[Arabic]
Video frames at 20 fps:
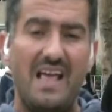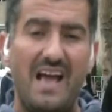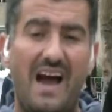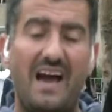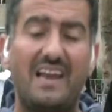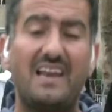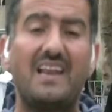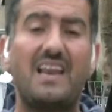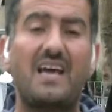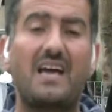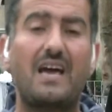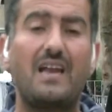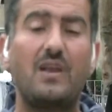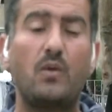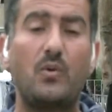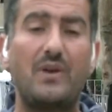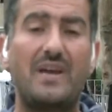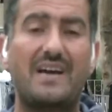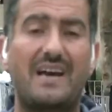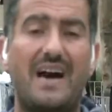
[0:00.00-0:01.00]
على الأقل
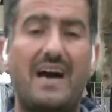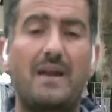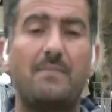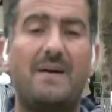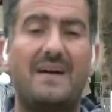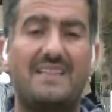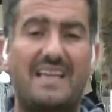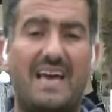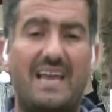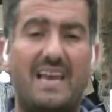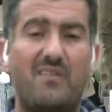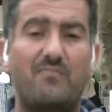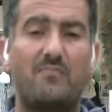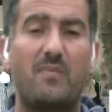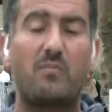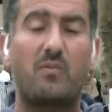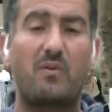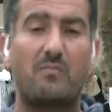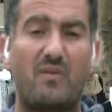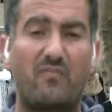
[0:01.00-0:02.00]
هناك 4000
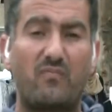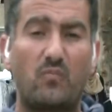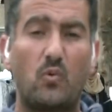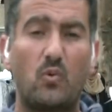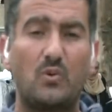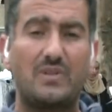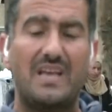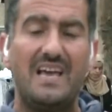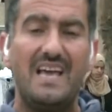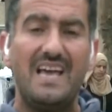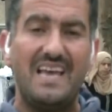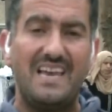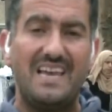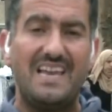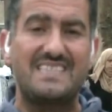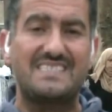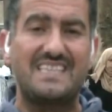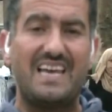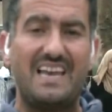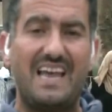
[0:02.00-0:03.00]
مفقود لا
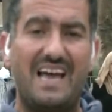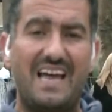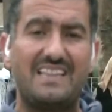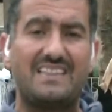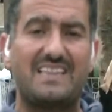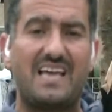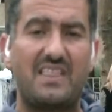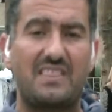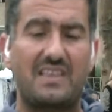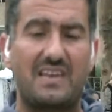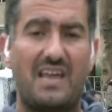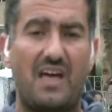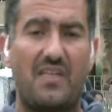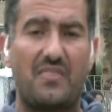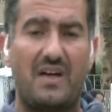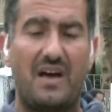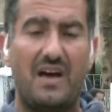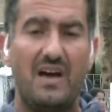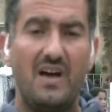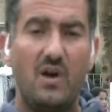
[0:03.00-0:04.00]
زال حتى هذه
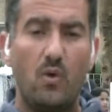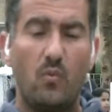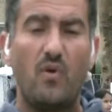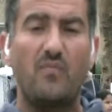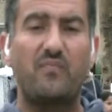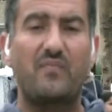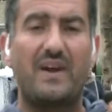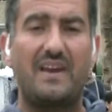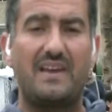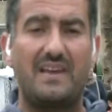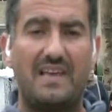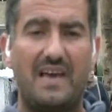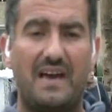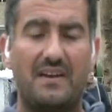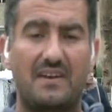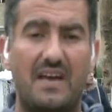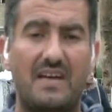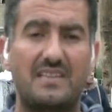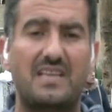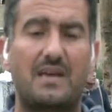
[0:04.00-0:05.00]
اللحظة وفقا
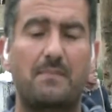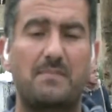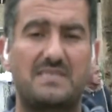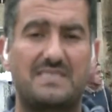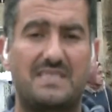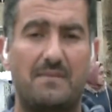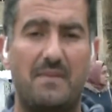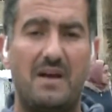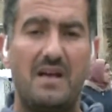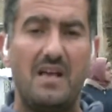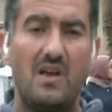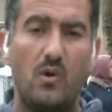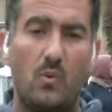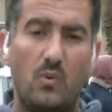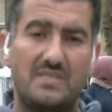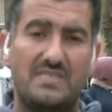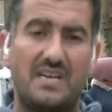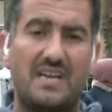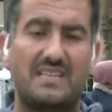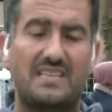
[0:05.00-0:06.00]
للناطق باسم
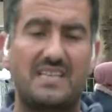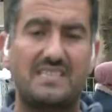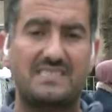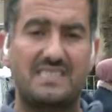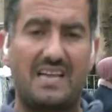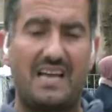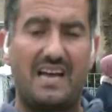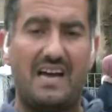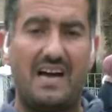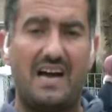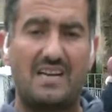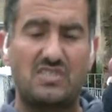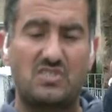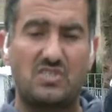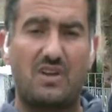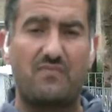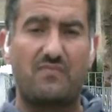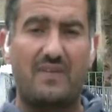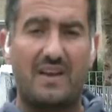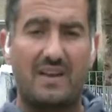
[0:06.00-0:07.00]
وزارة الصحة
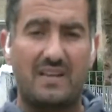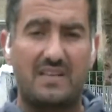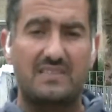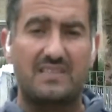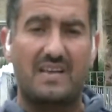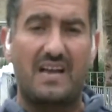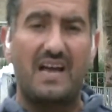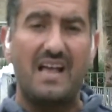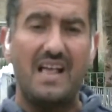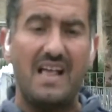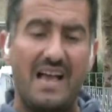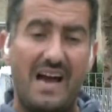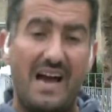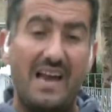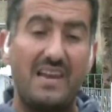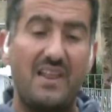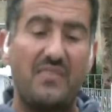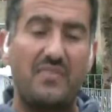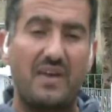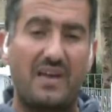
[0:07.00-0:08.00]
أشرف القدرة
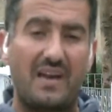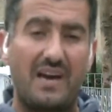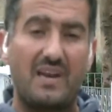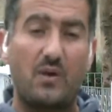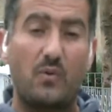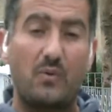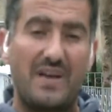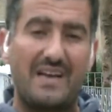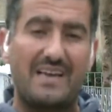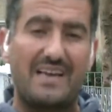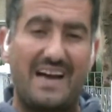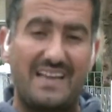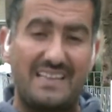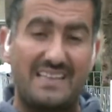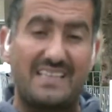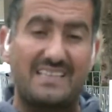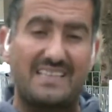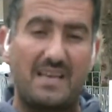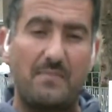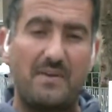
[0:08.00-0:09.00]
الذي قال هناك
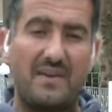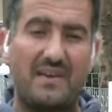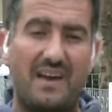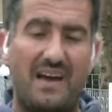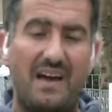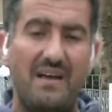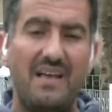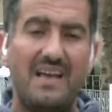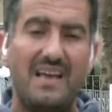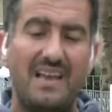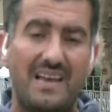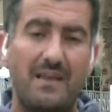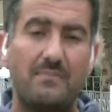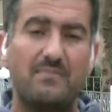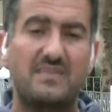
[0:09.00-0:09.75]
أعداد كبيرة لم